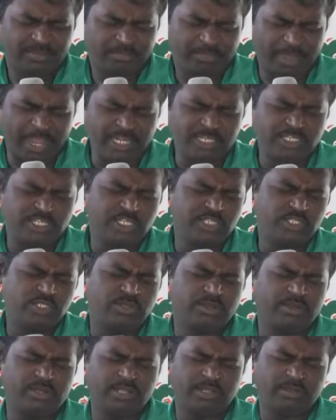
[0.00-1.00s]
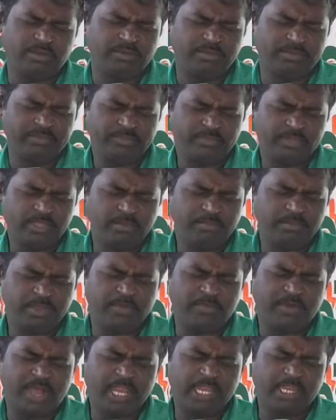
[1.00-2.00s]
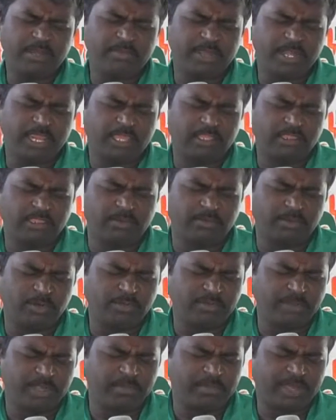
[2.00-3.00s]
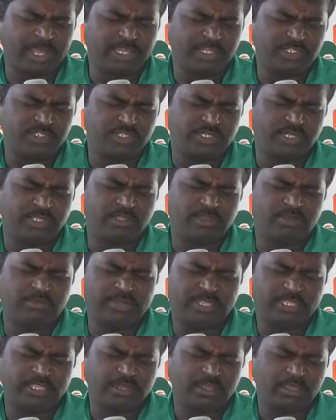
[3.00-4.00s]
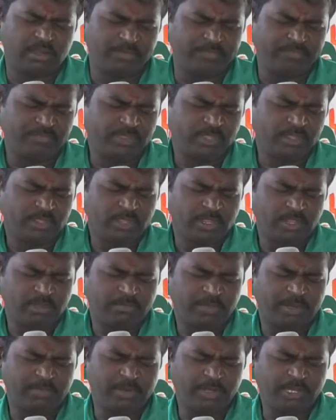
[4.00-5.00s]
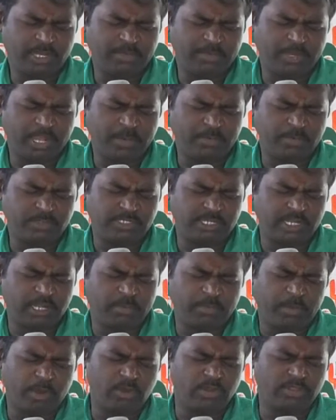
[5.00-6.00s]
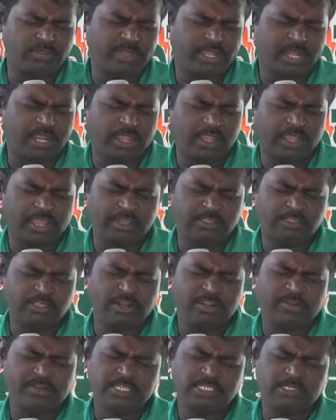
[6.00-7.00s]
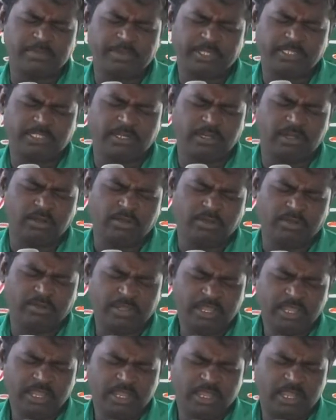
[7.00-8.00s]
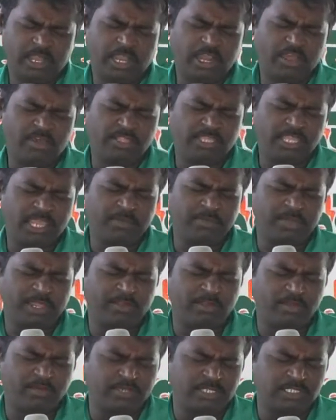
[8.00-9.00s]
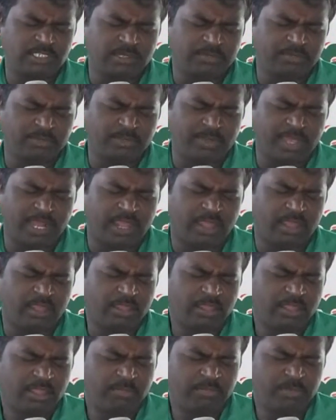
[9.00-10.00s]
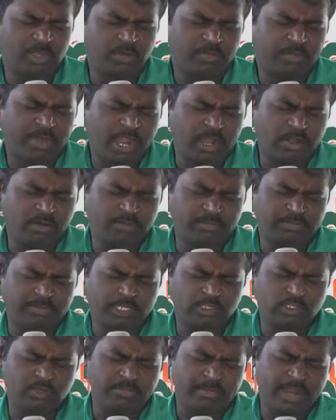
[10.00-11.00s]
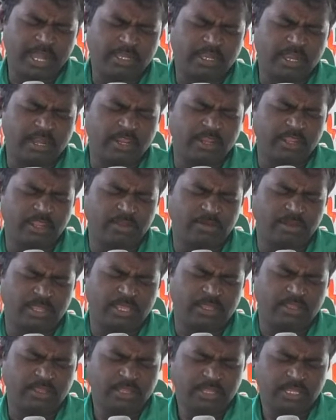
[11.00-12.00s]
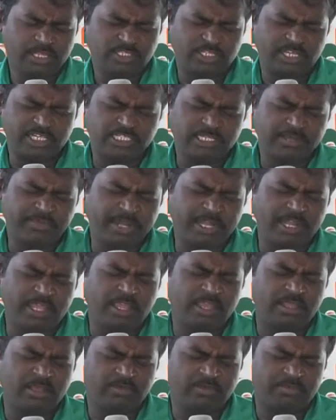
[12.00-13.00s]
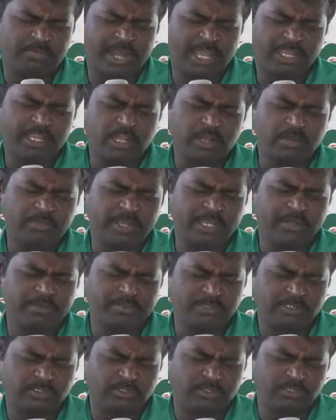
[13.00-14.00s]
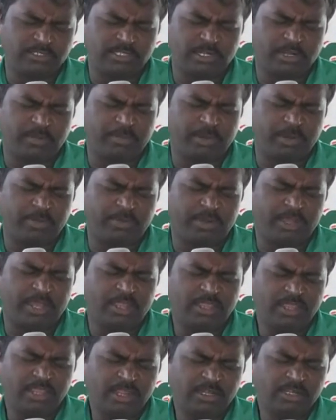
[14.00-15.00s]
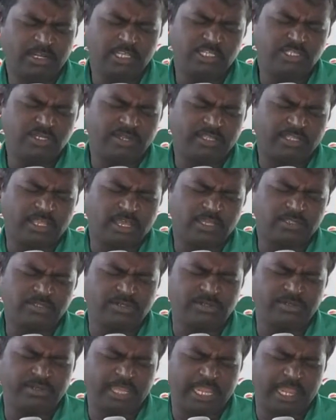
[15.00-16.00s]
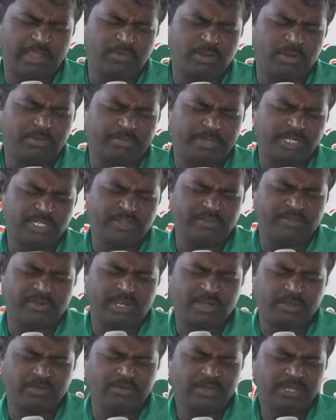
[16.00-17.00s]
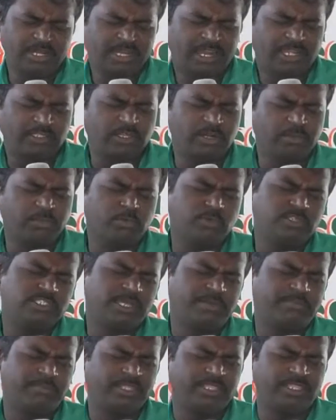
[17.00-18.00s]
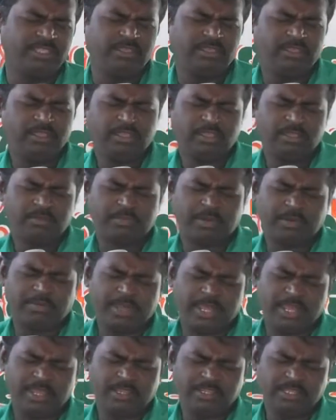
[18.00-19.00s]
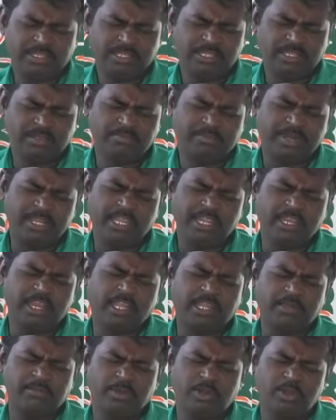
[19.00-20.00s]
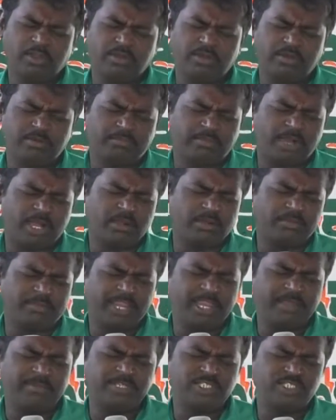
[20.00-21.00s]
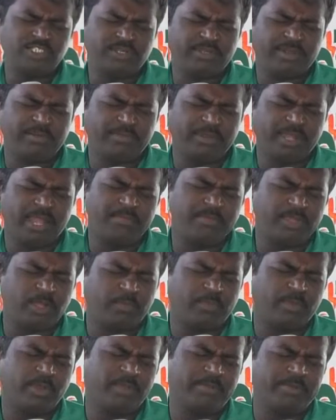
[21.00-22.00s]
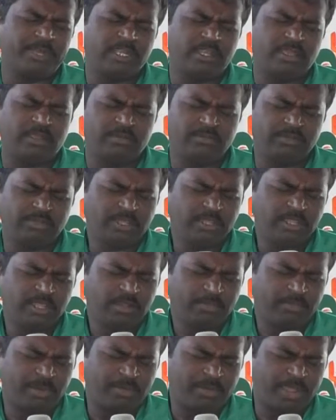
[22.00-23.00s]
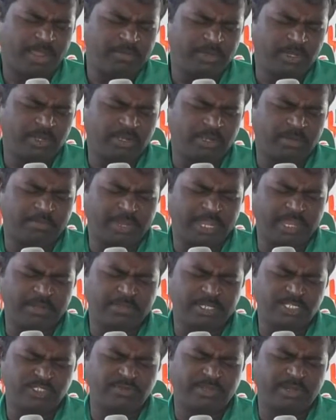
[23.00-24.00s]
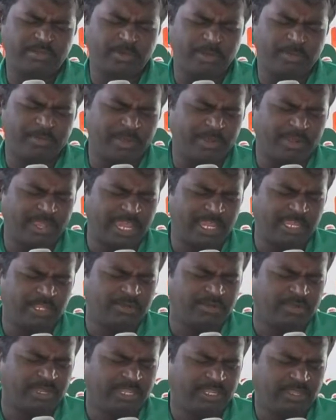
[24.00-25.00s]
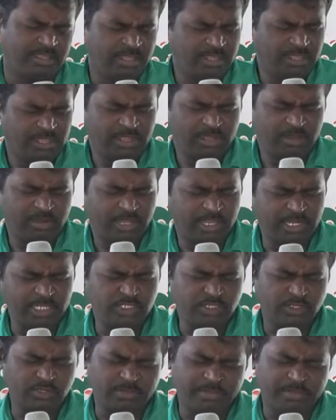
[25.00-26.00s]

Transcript: పరీక్షించుకున్నటకు మీ వాక్యం అనే అర్థమును మీరు మాకు ఇచ్చినందుకు వందనాలు మరి ముఖ్యంగా పుస్తకమైన పౌలు ద్వారా గలతీలకు రాసిన పత్రికలో రెండవ అధ్యాయం ఇరవై వచనం ద్వారా మీరు మా మాతో ఉన్న శ్రేష్టమైన మాటలను బట్టి చేస్తున్నాం ప్రభా నిలిచిన దాసుడు కేవలం మంటివాడు అతడు భూ సంబంధి ప్రభా ఈ మంటి ఘటంలో మాకు మహిమైశ్వర్యముగా మీరు పోయబడ్డారు ప్రభా మీ యొక్క మహిమైశ్వర్యమును మేము కలిగి ఉండి క్రీస్తును